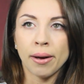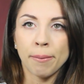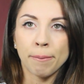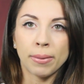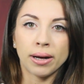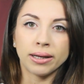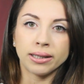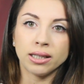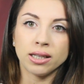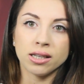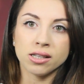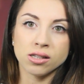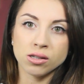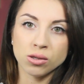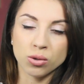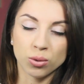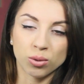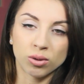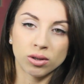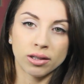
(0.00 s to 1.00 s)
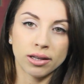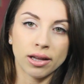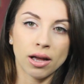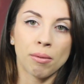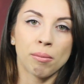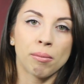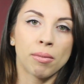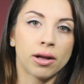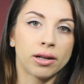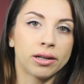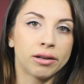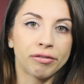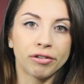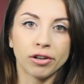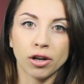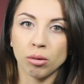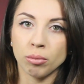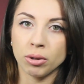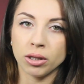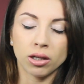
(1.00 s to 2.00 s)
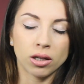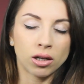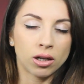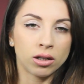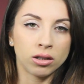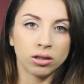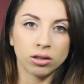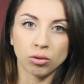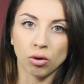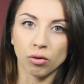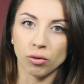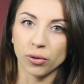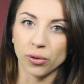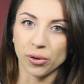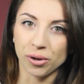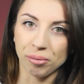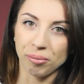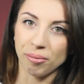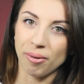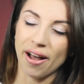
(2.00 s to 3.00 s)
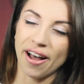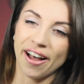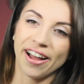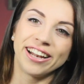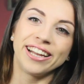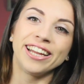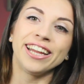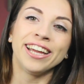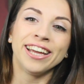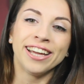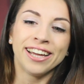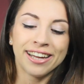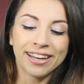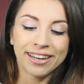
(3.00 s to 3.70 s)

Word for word: mani distrutte a mani finalmente di nuovo normali,